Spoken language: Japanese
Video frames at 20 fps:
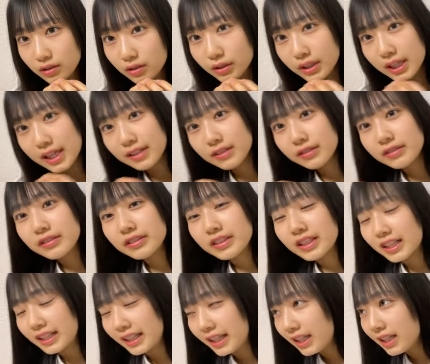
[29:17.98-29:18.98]
ロケという
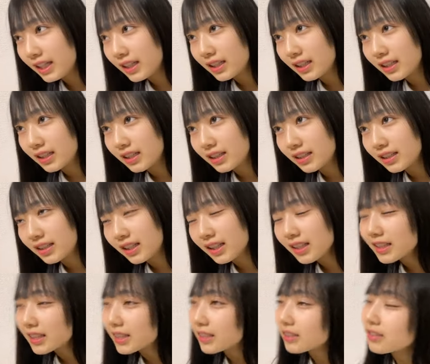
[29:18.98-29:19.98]
かね
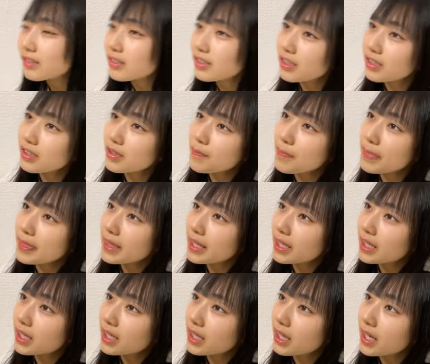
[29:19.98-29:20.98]
なんだろう
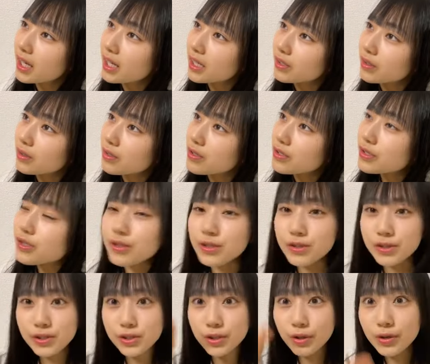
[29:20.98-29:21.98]
あの
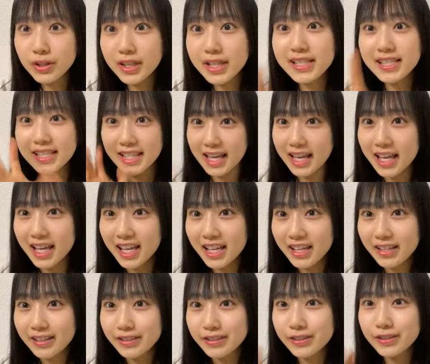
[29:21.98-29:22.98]
出張ですね
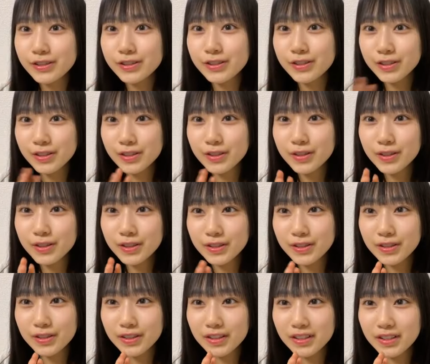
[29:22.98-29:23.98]
出
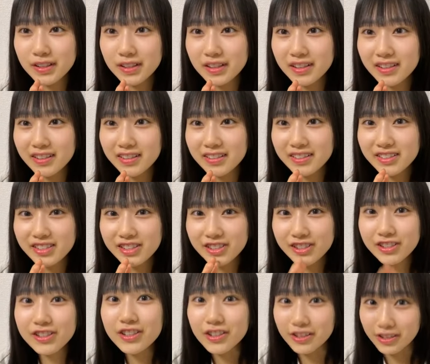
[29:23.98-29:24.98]
張
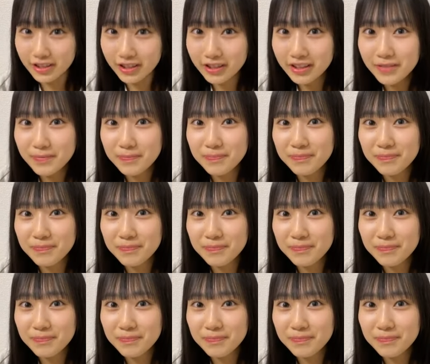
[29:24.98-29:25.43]
収録